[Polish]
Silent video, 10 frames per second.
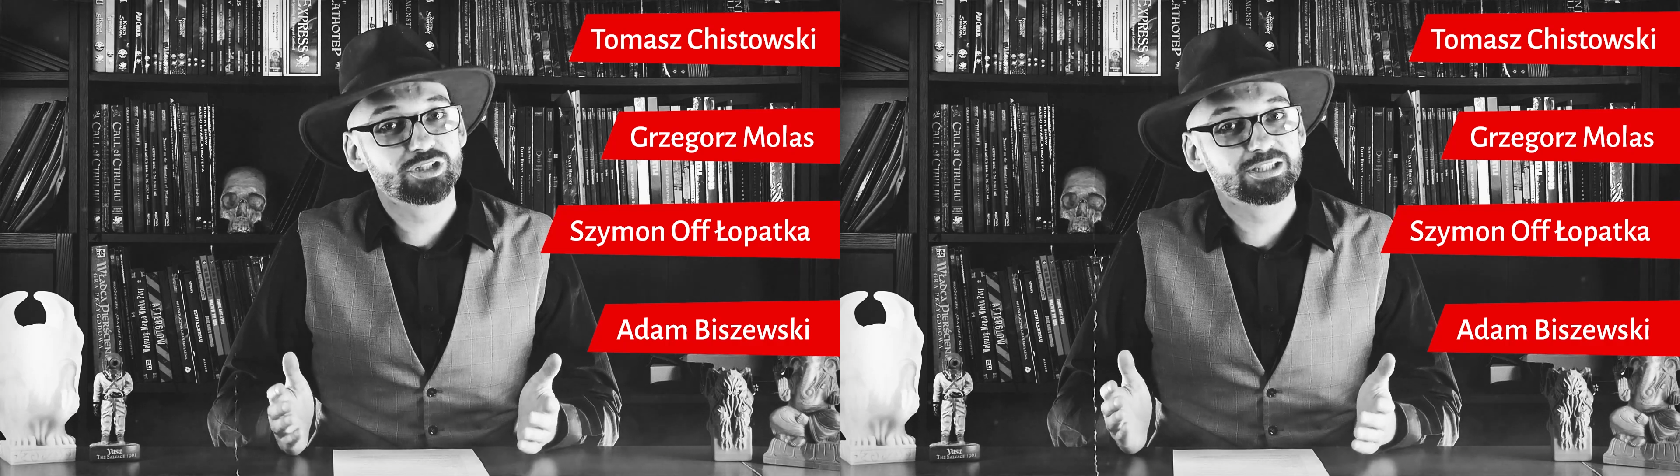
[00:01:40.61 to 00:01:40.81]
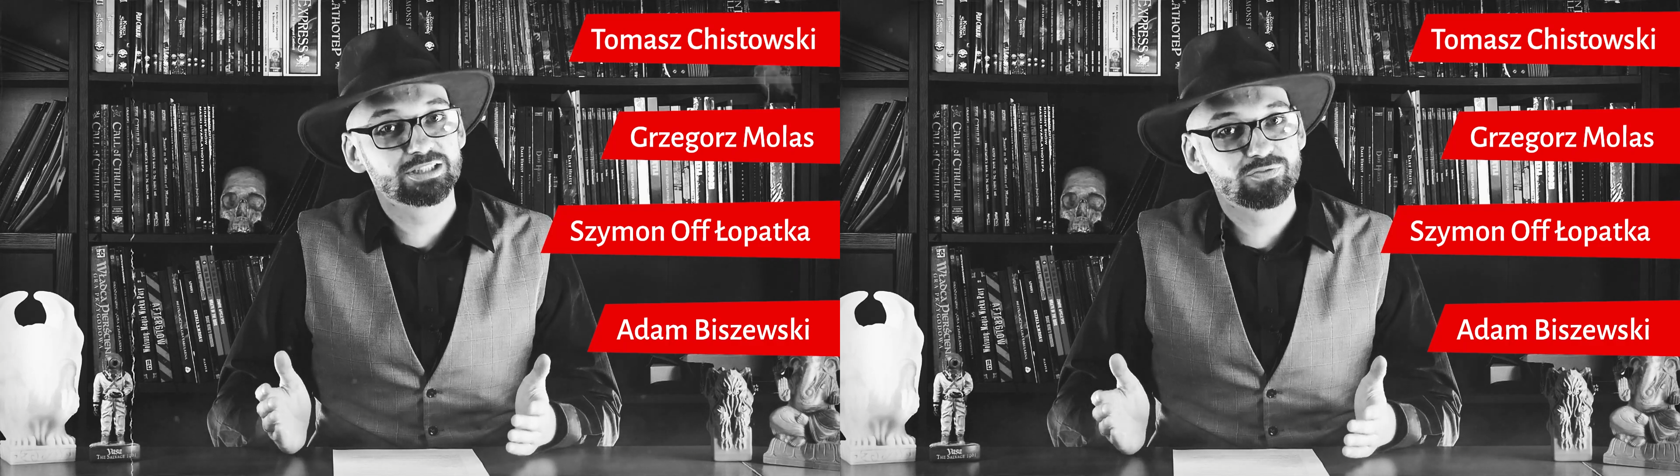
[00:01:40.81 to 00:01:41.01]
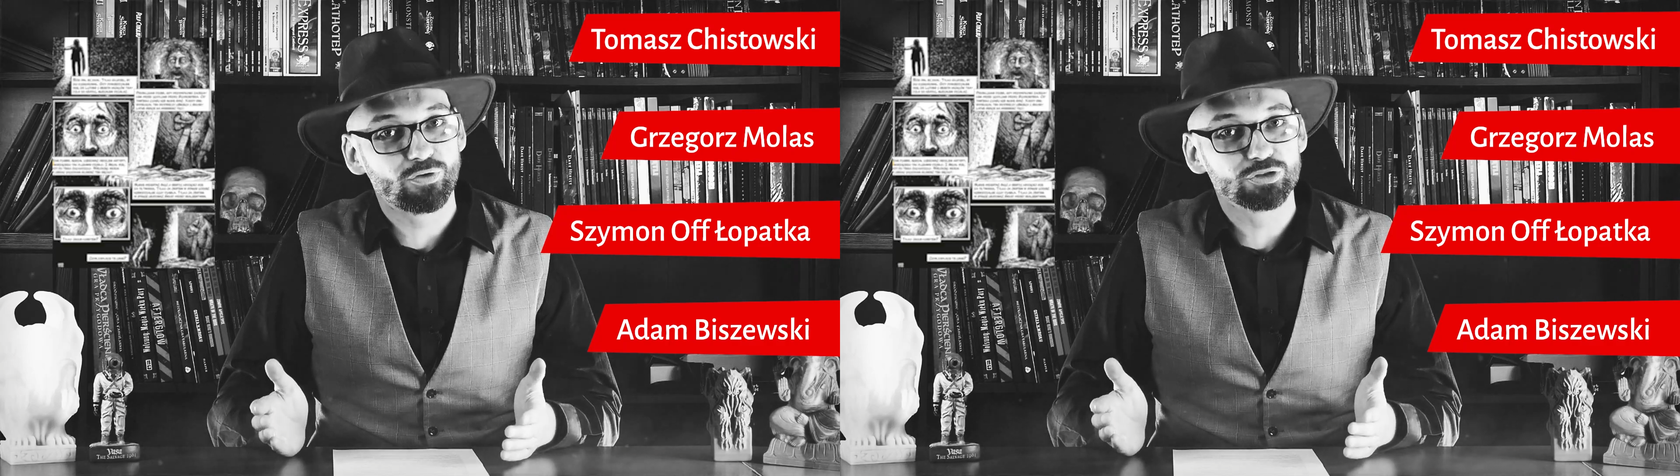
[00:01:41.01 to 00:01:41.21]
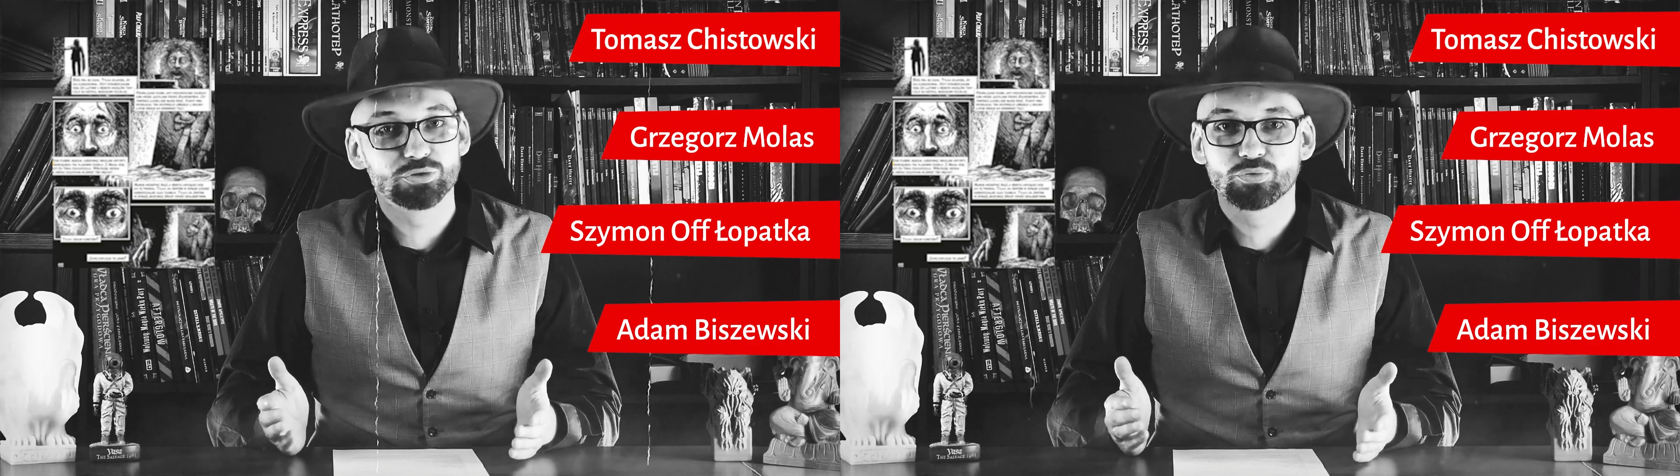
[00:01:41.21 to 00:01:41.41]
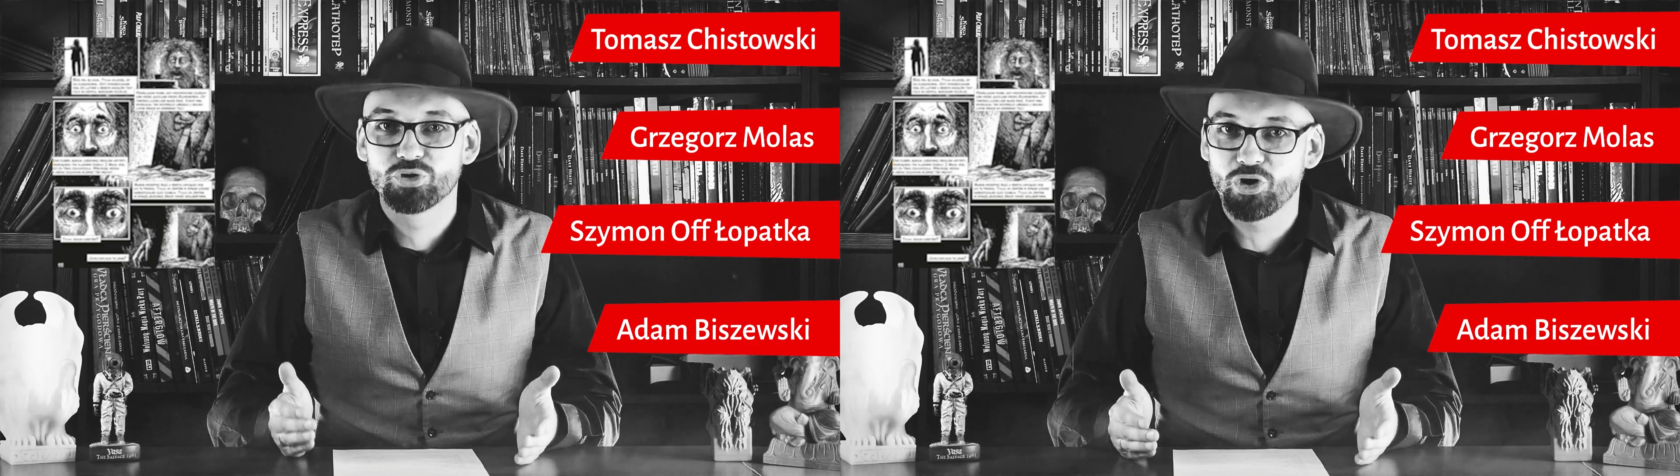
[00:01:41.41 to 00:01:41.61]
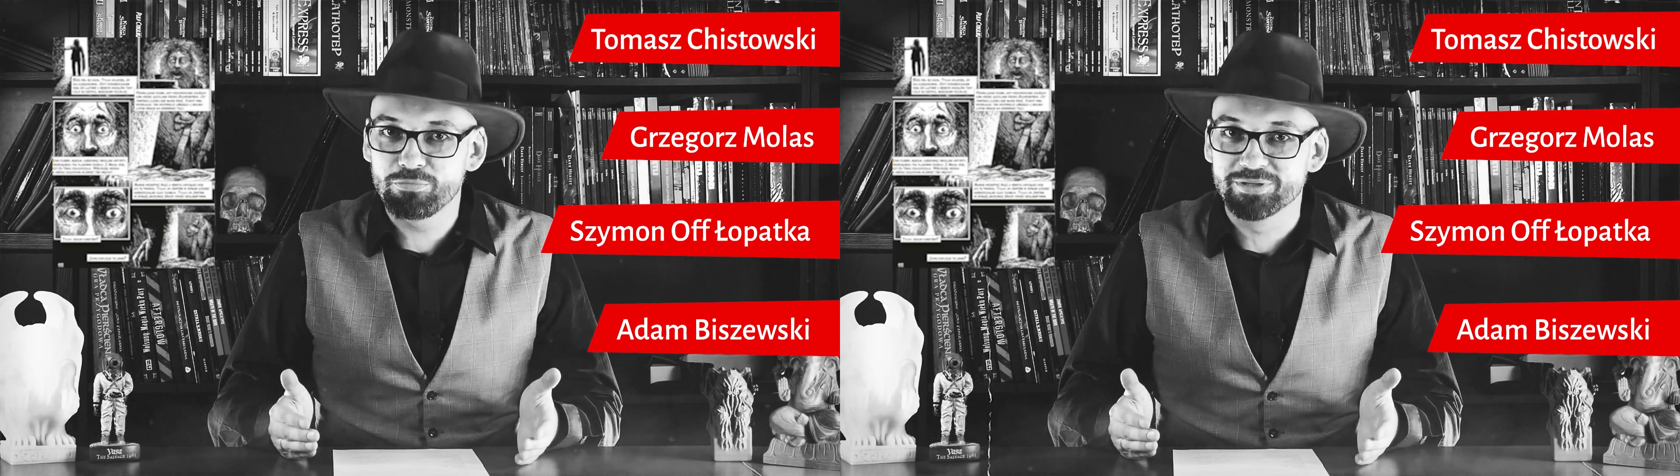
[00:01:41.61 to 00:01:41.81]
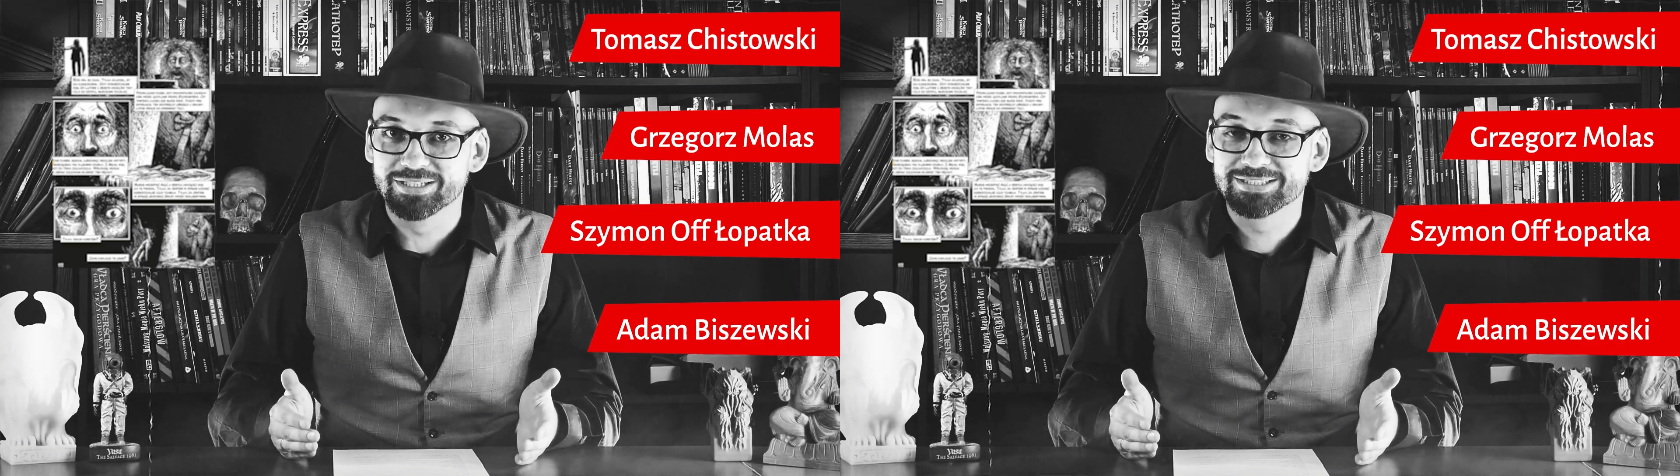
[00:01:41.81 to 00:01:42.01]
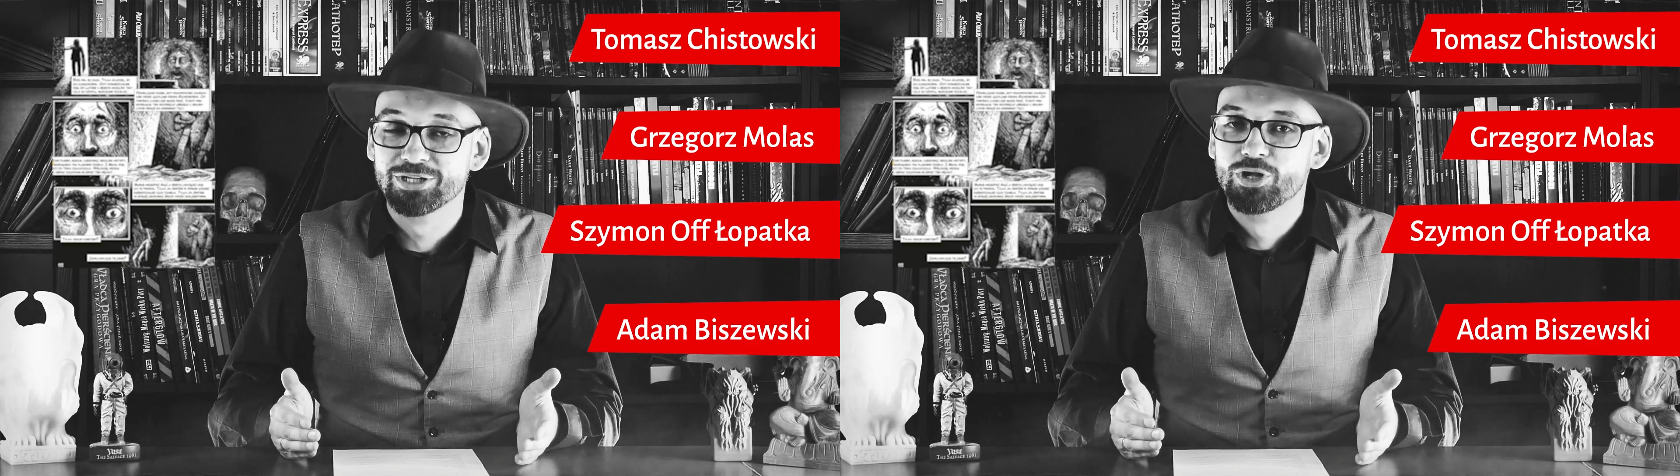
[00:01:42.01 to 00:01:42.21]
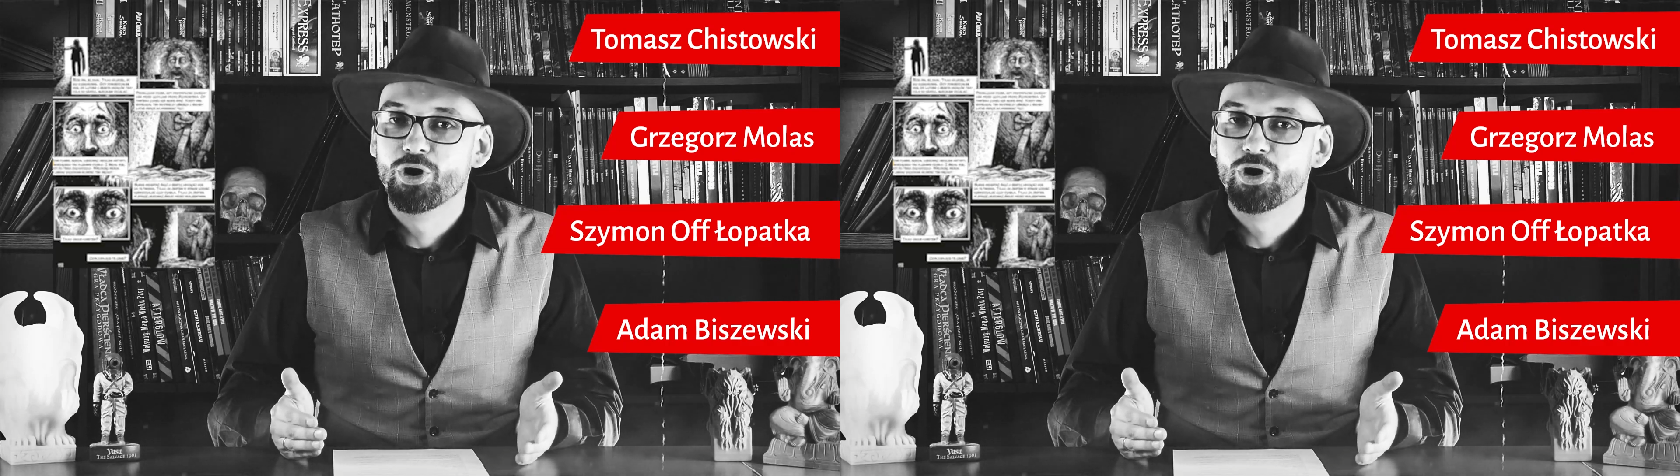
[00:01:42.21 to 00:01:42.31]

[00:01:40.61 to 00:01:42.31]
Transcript: że stworzył komiks,